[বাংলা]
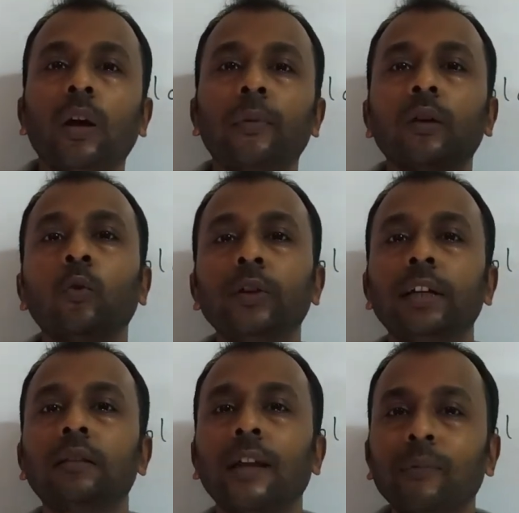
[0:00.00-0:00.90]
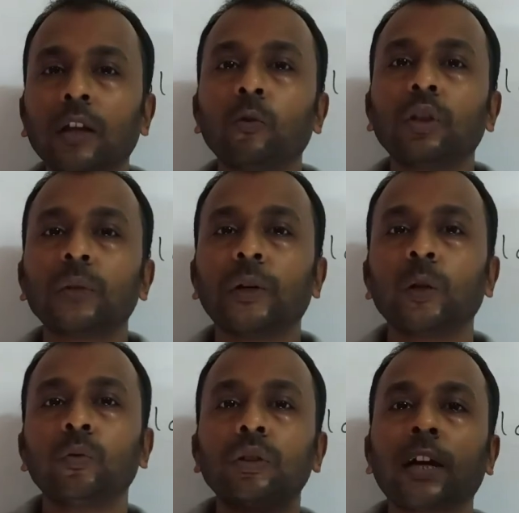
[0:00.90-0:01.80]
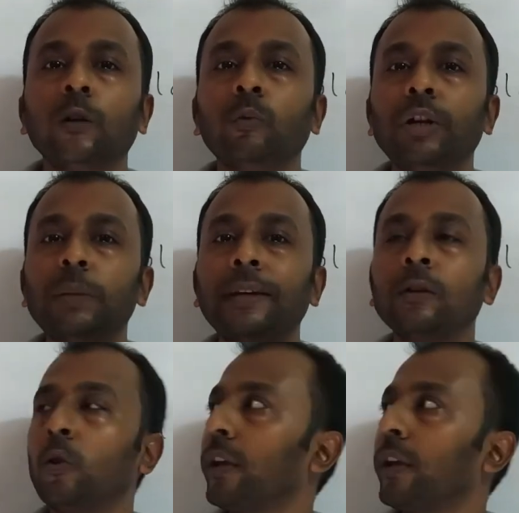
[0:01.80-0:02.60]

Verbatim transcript: আমরা কোন ক্ষেত্রে অ্যাপ্লাই করতে পারবো তার উপর ডিপেন্ড করে